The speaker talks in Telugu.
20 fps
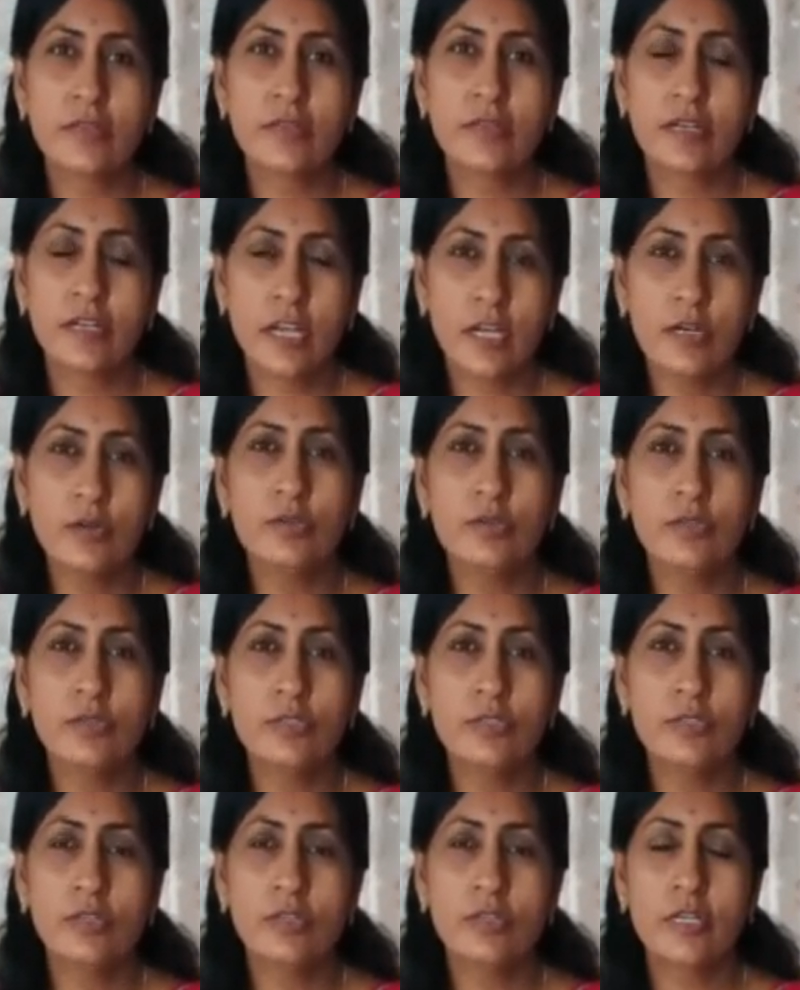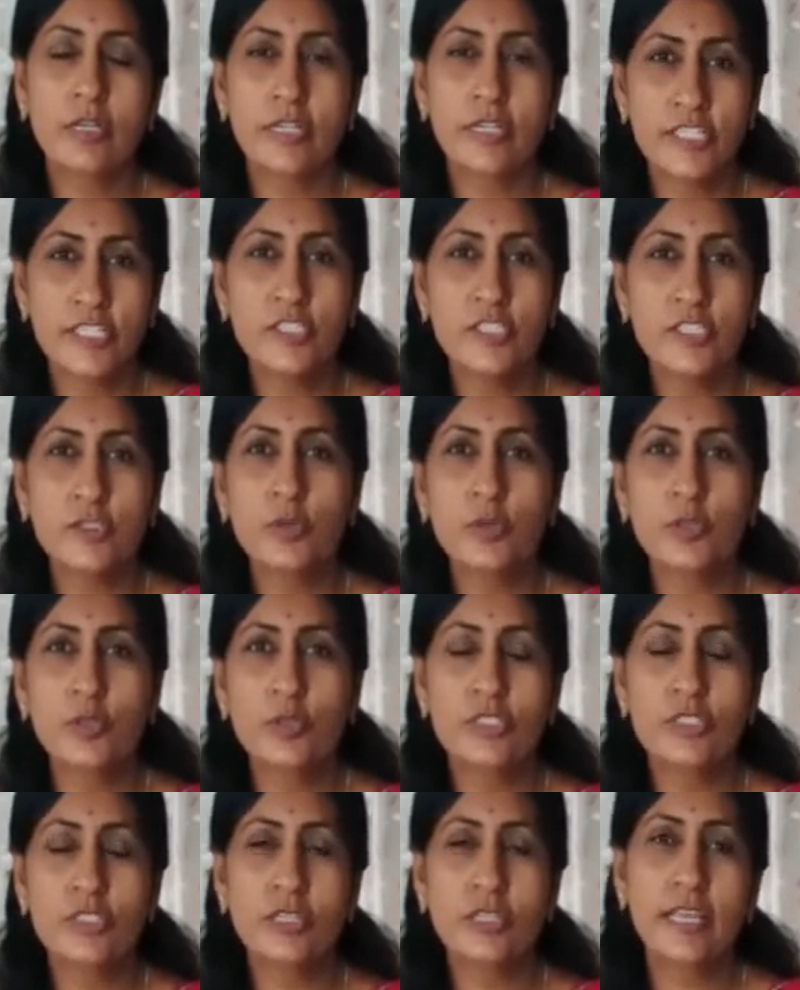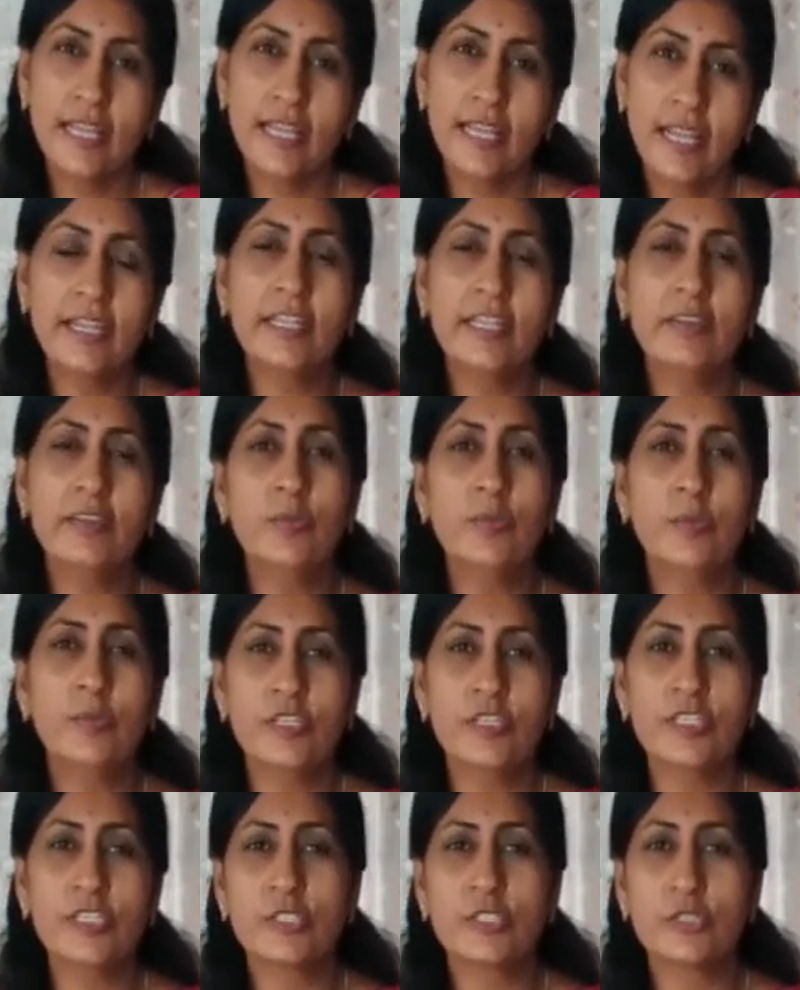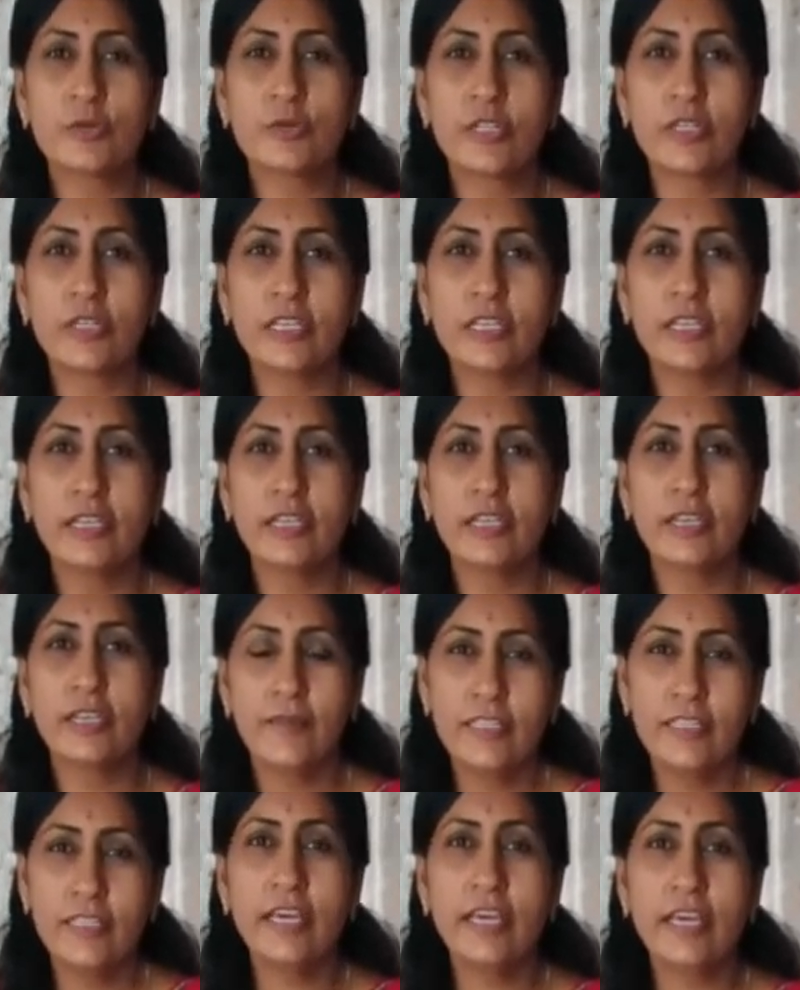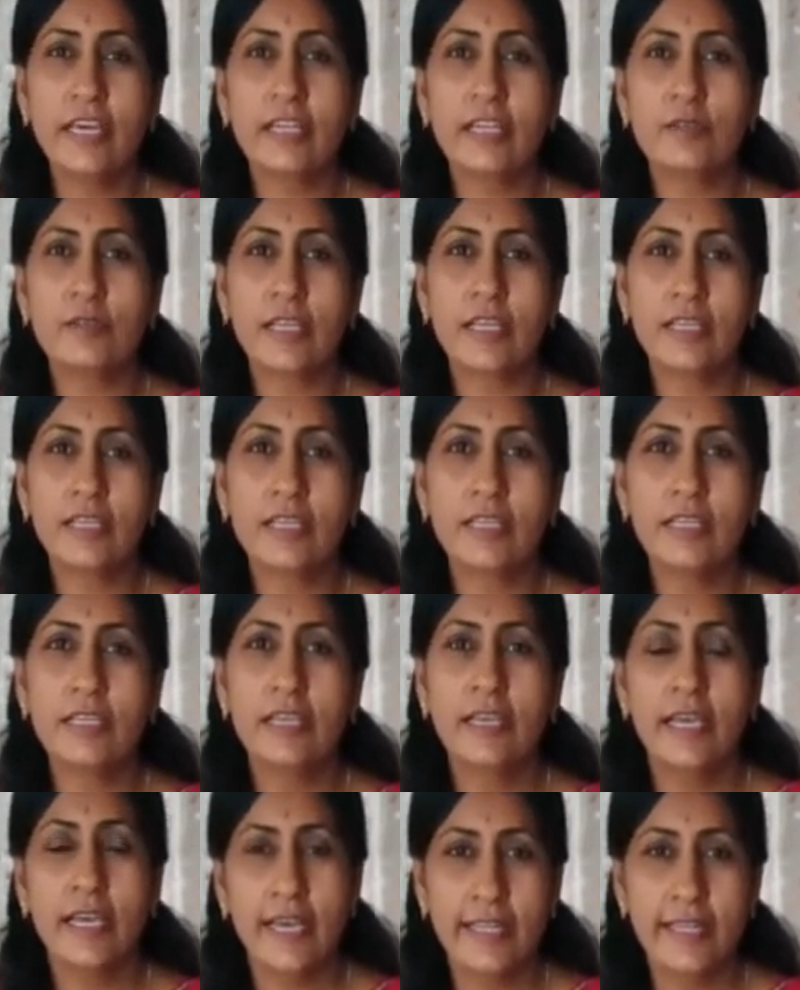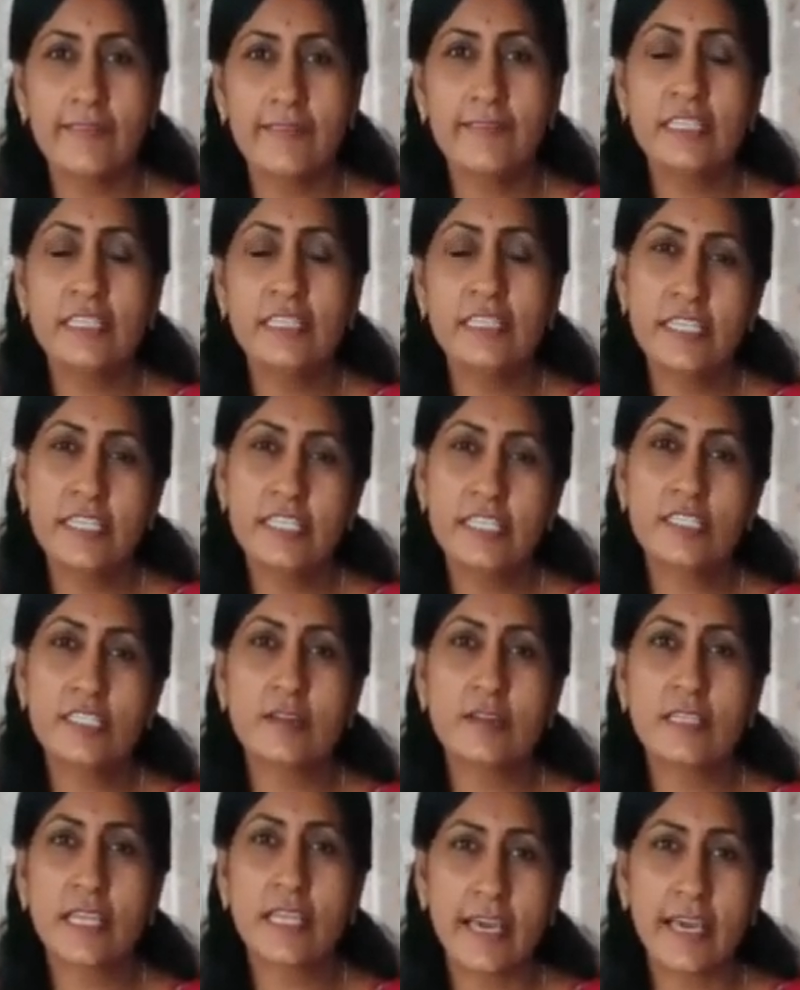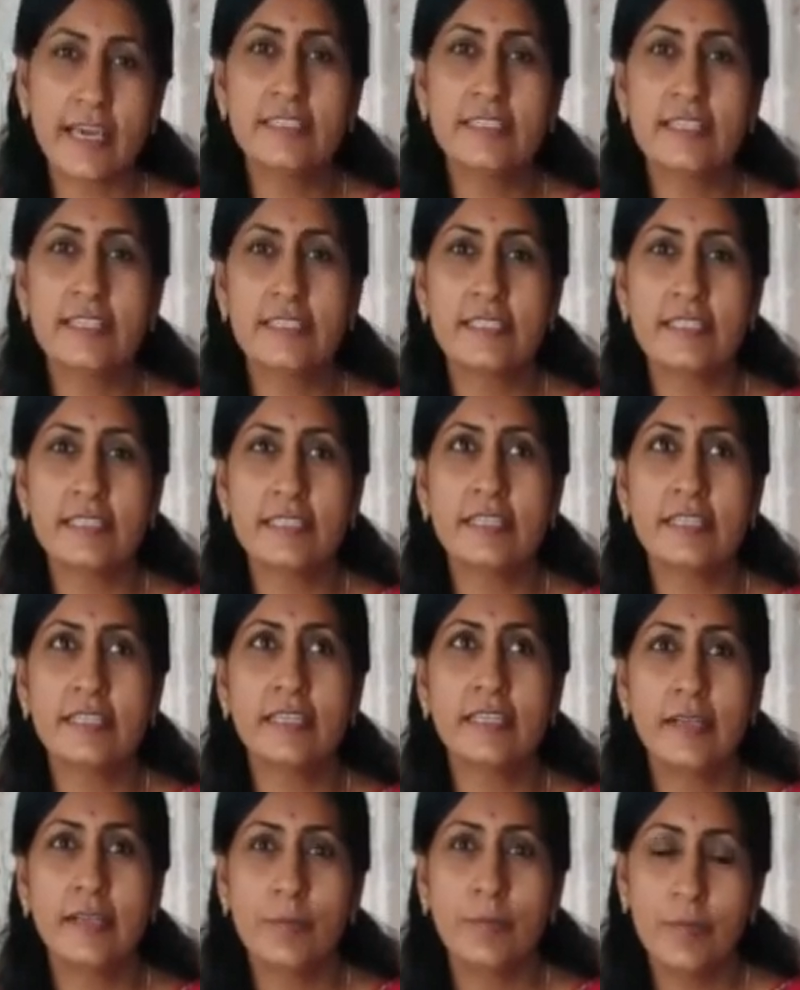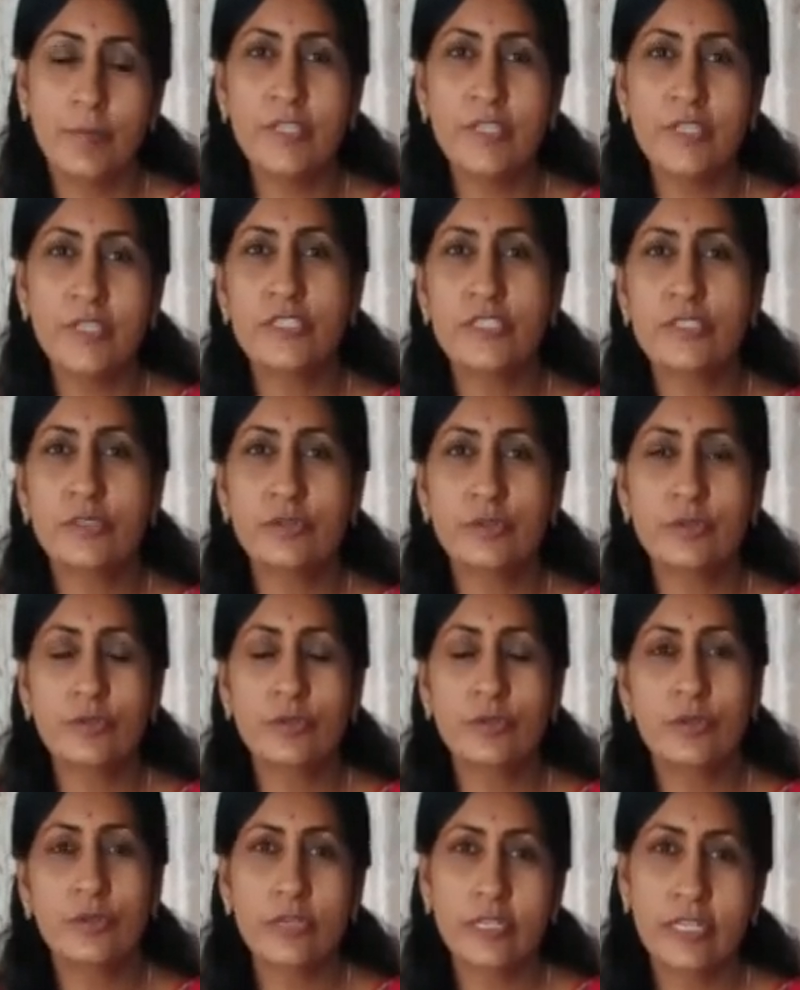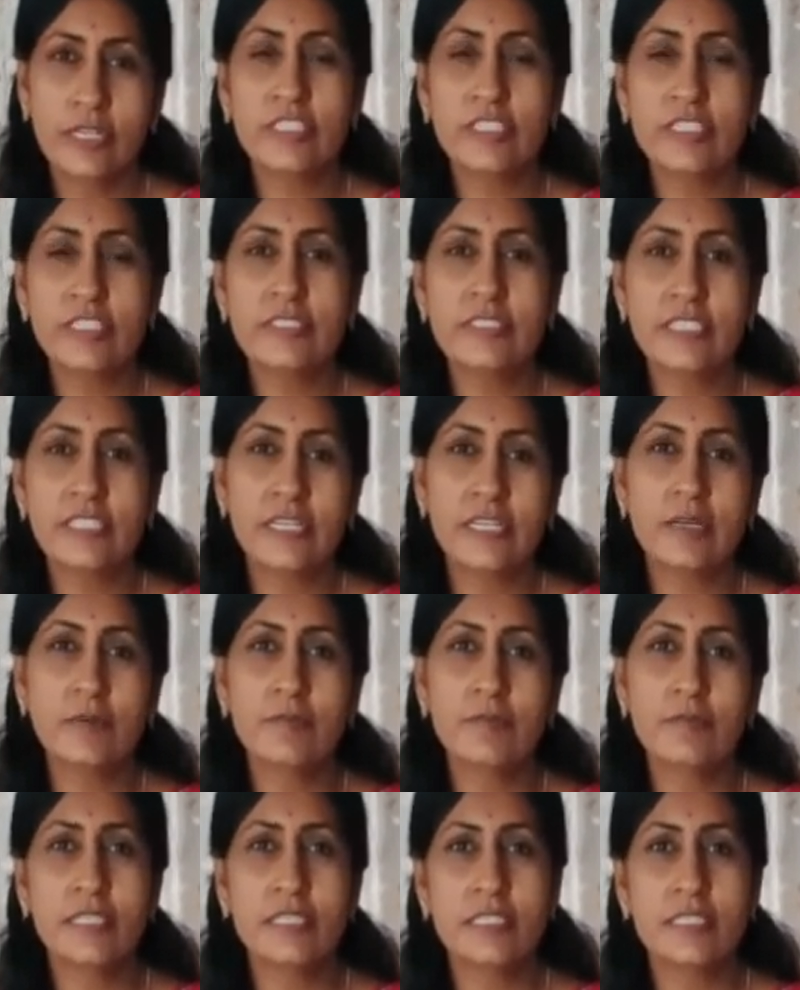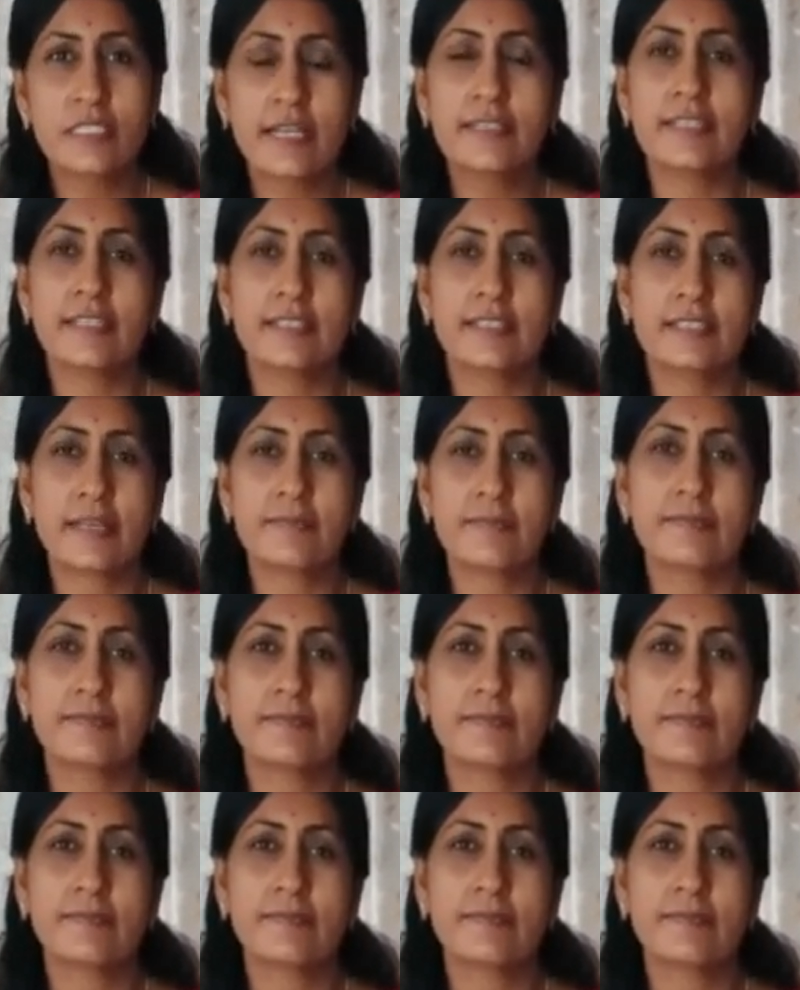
కహోట్ టెస్ట్ మోస్ ఇలాంటివి ఉపయోగించుకొని విద్యార్థులకి రివిజన్ టెస్టులు తయారు చేసి పంపిస్తూ రివిజన్ చేయడం స్టార్ట్ చేశాను